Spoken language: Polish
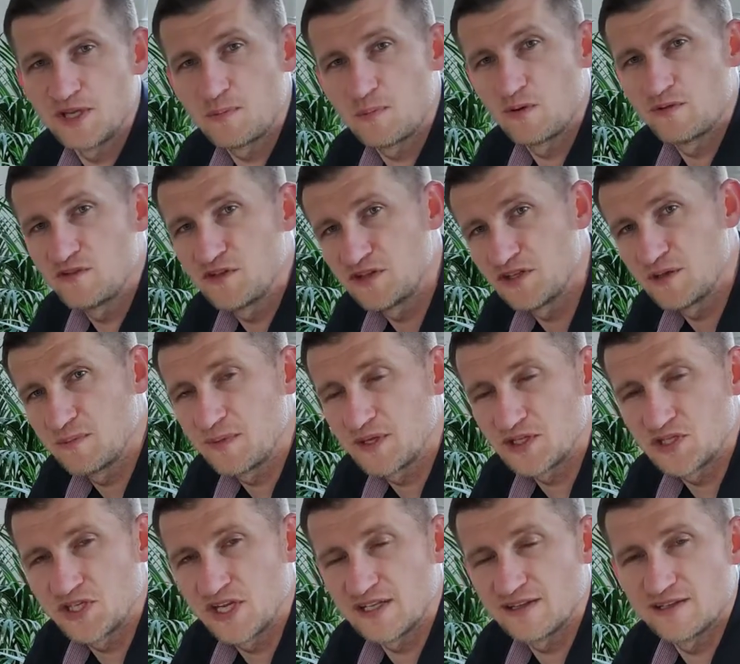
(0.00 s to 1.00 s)
nie powinny
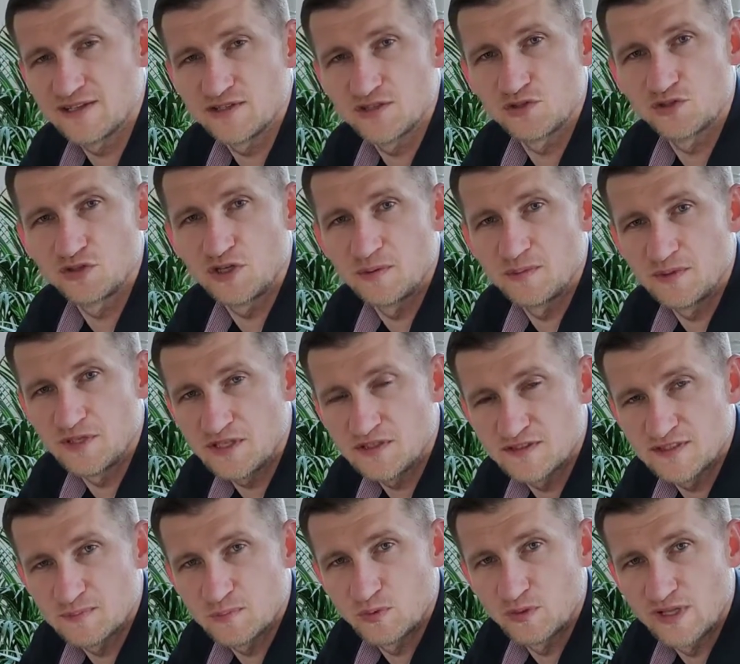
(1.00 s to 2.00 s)
mieć jedne z drugim
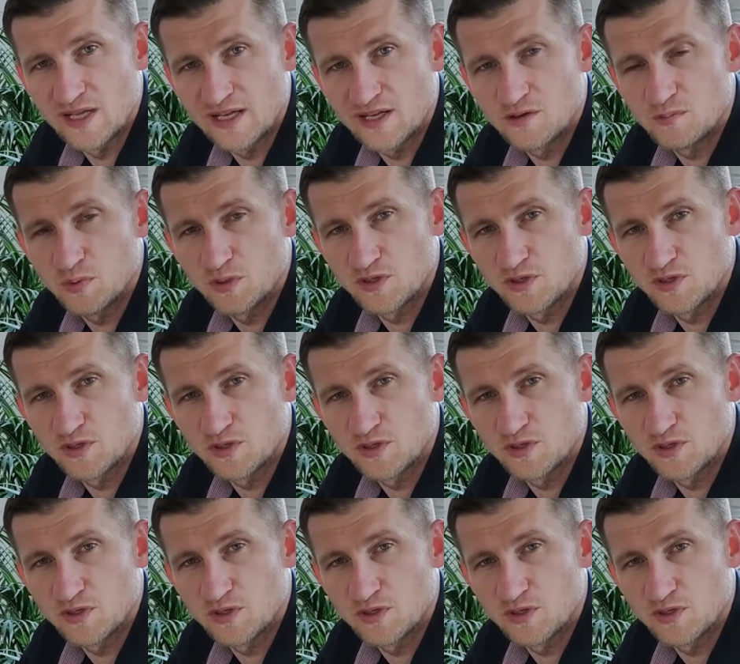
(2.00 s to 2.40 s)
nic wspólnego,